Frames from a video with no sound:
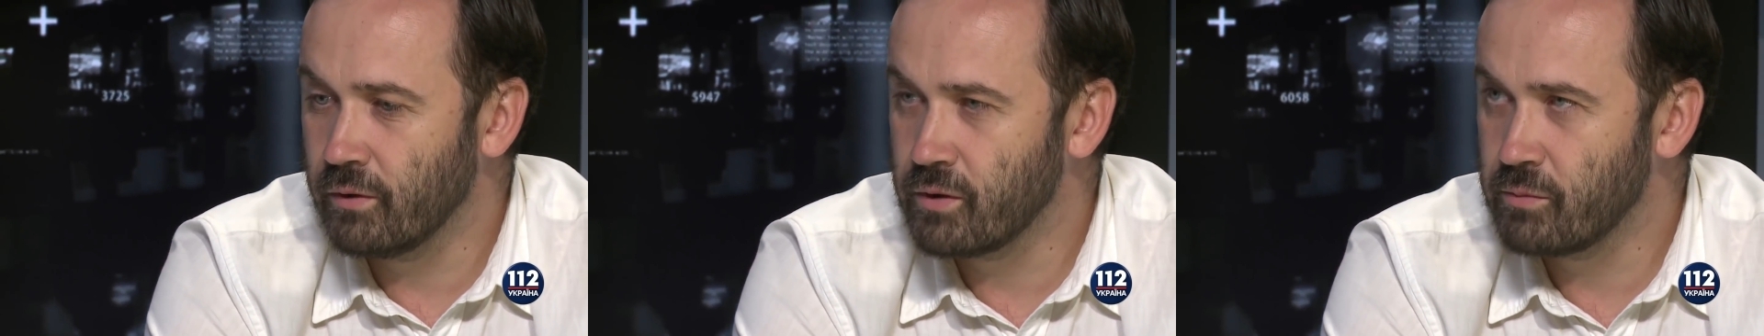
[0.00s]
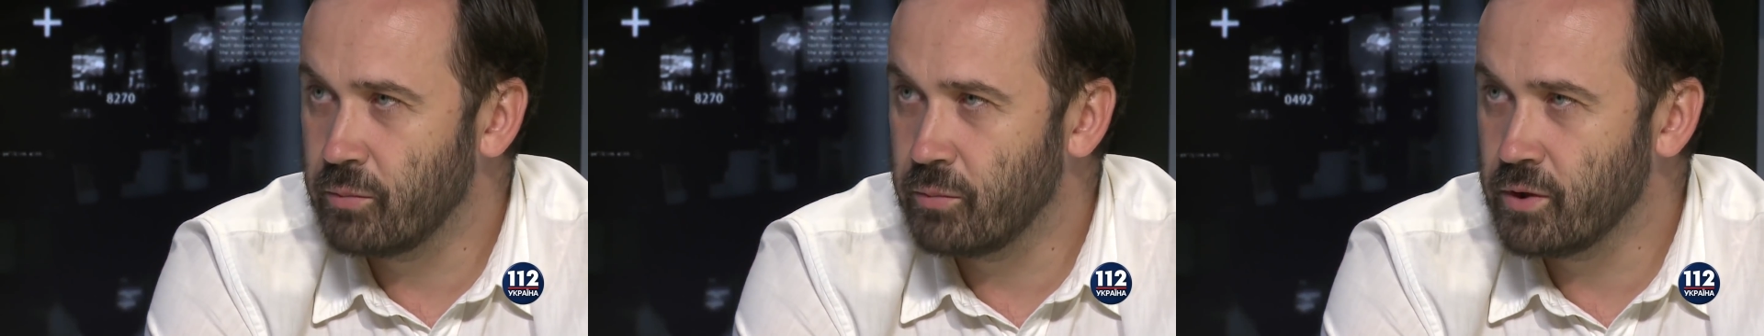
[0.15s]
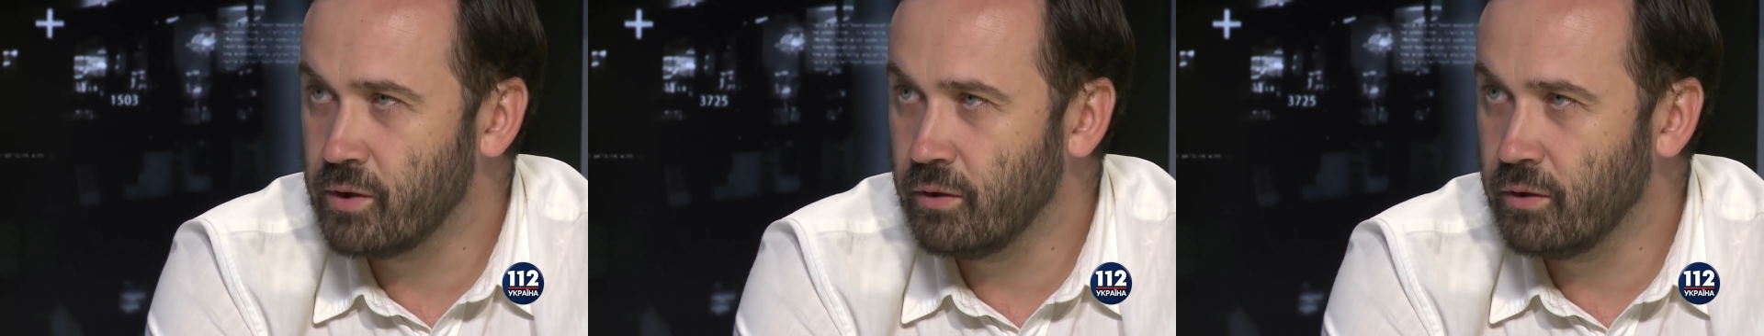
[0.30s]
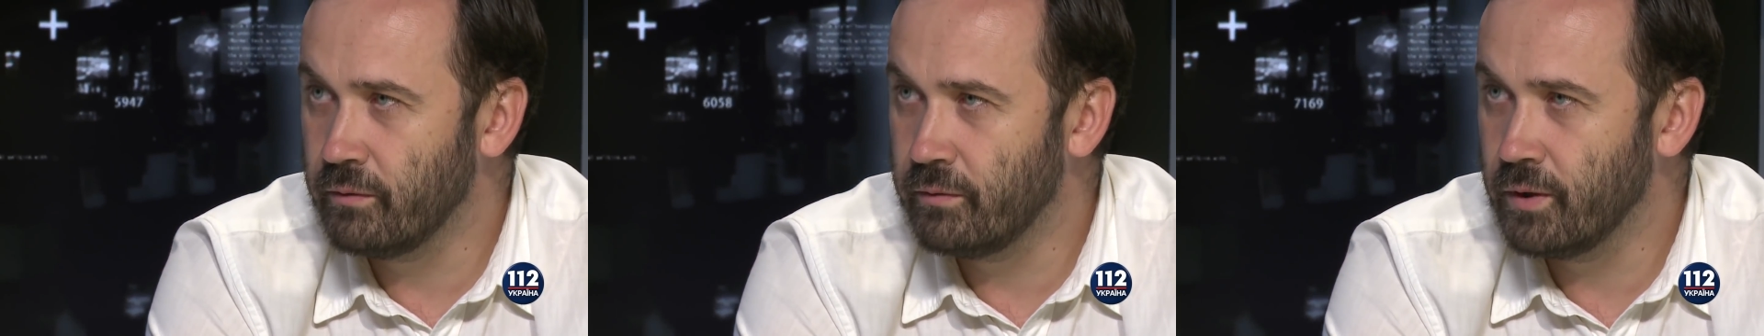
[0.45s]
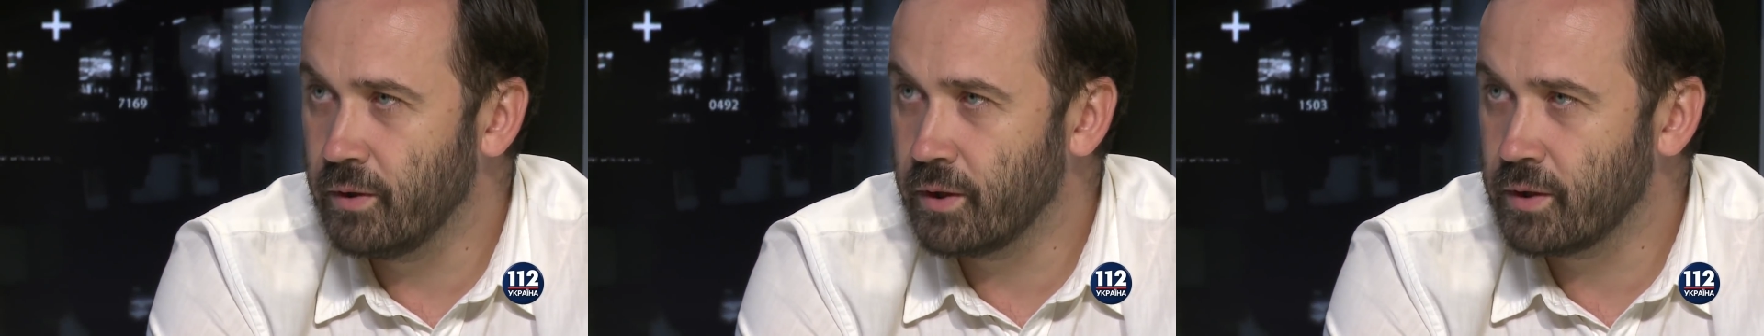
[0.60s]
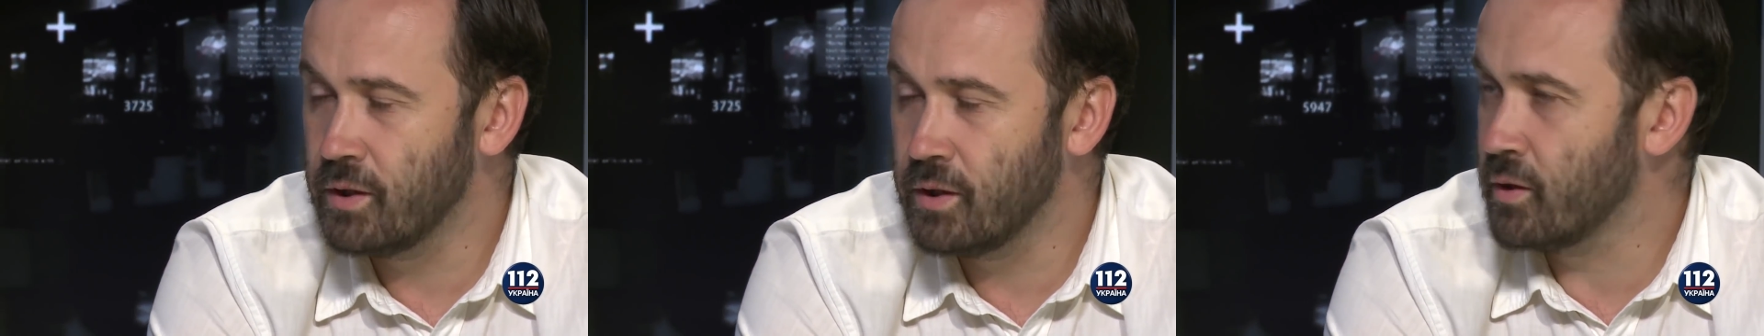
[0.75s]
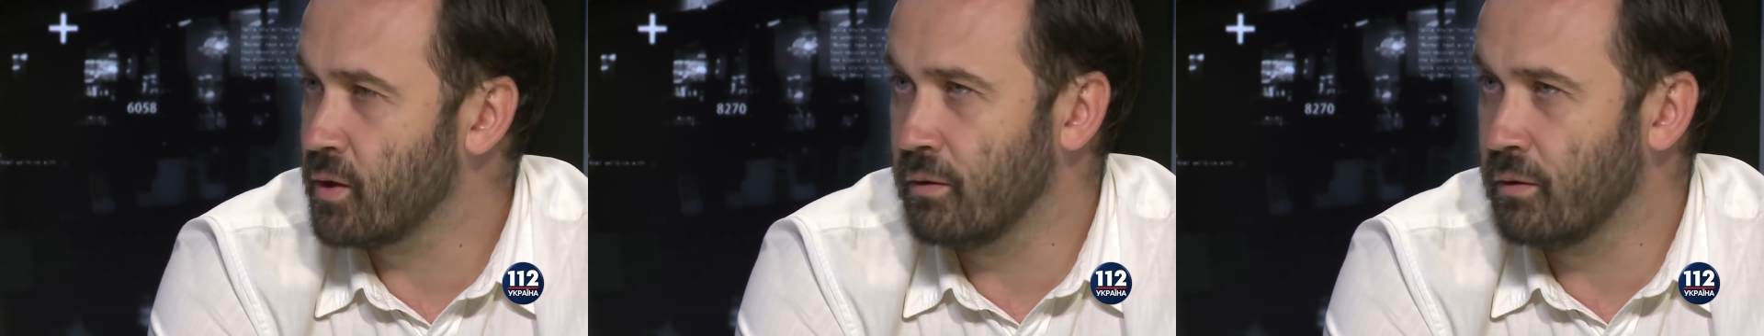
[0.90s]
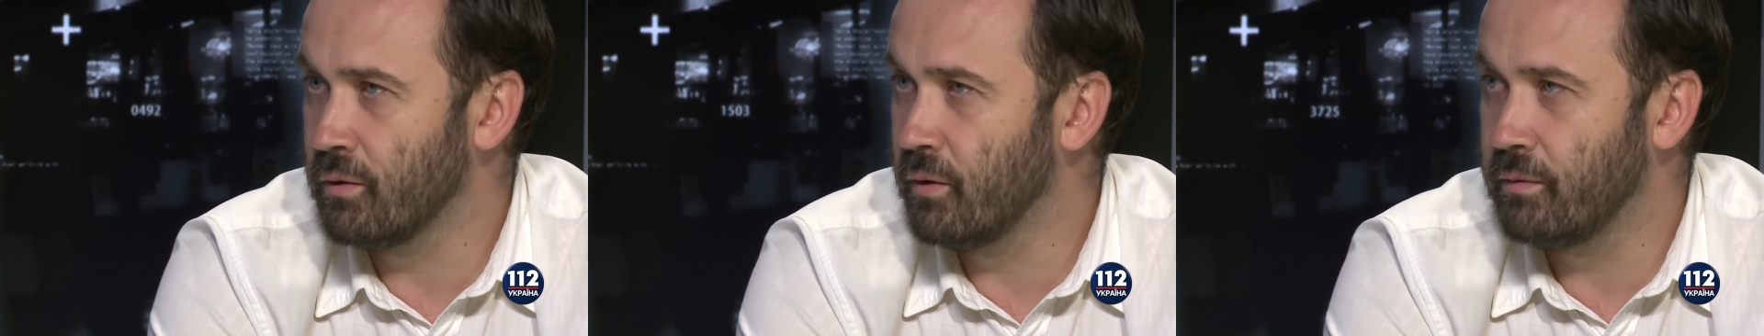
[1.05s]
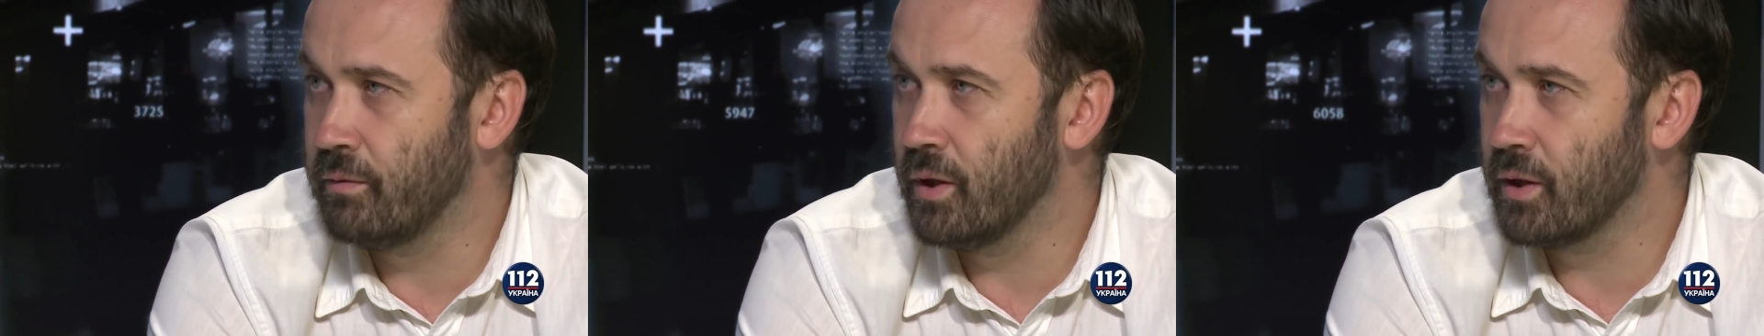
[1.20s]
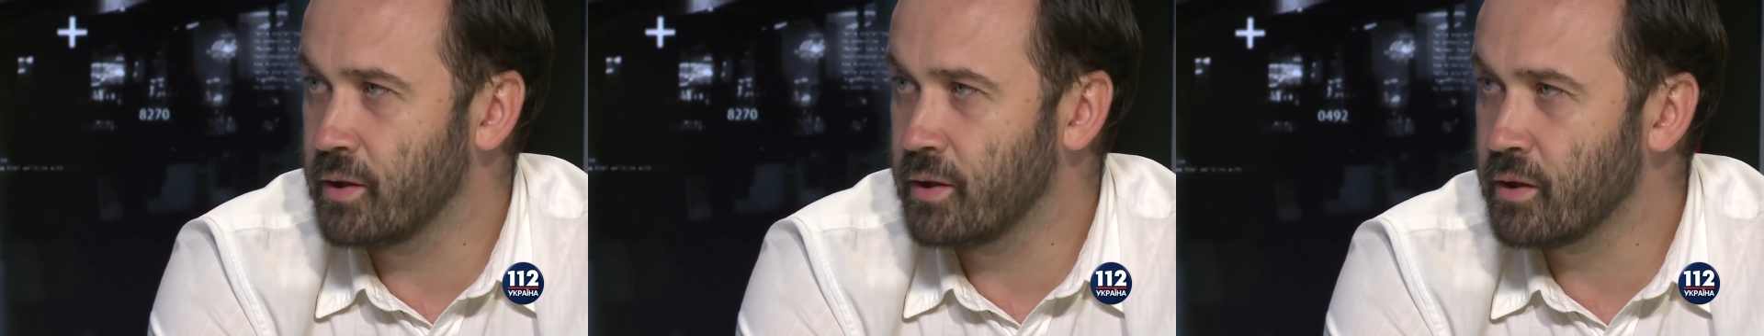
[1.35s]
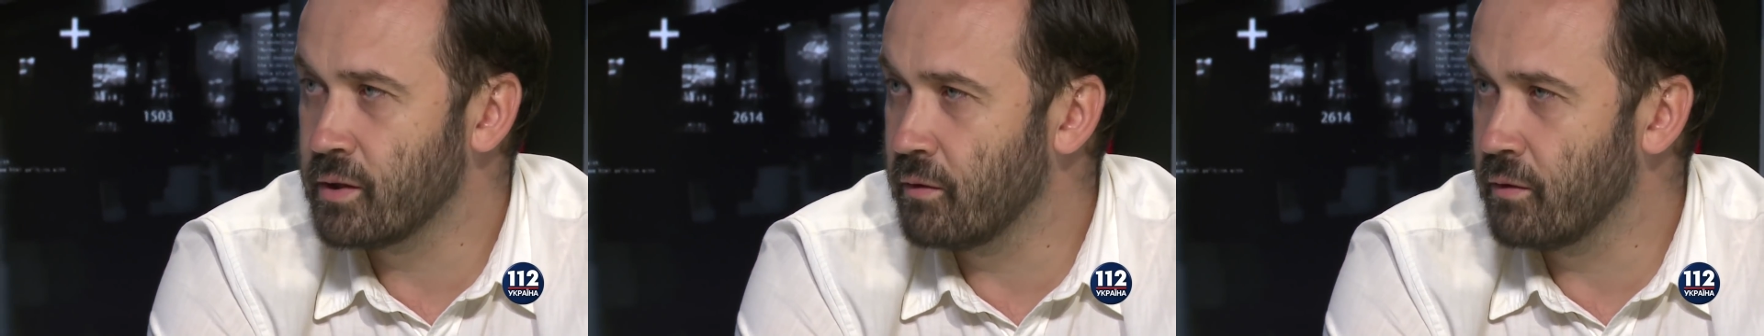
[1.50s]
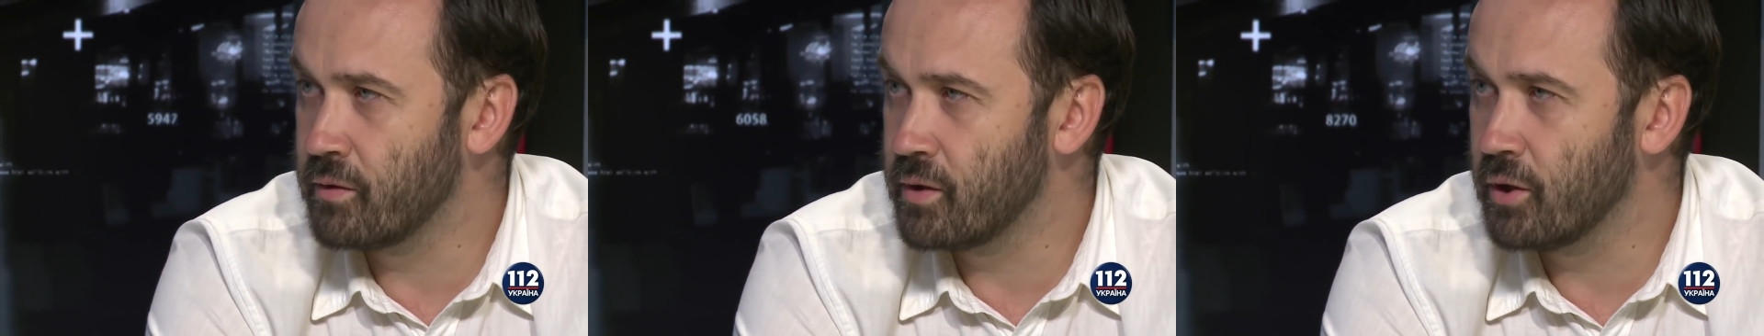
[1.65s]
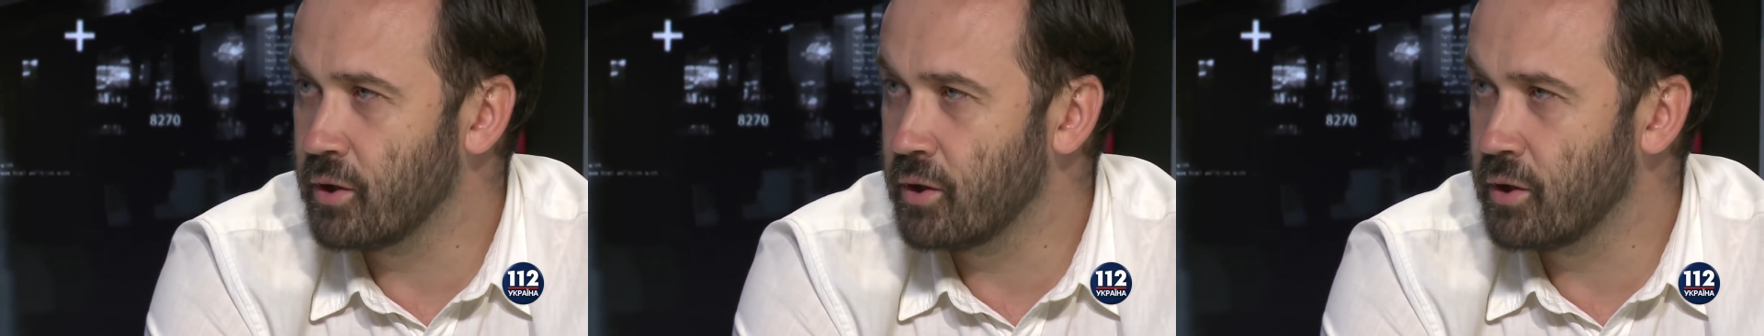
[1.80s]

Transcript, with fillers: господина Феоктистова. И Феоктистов с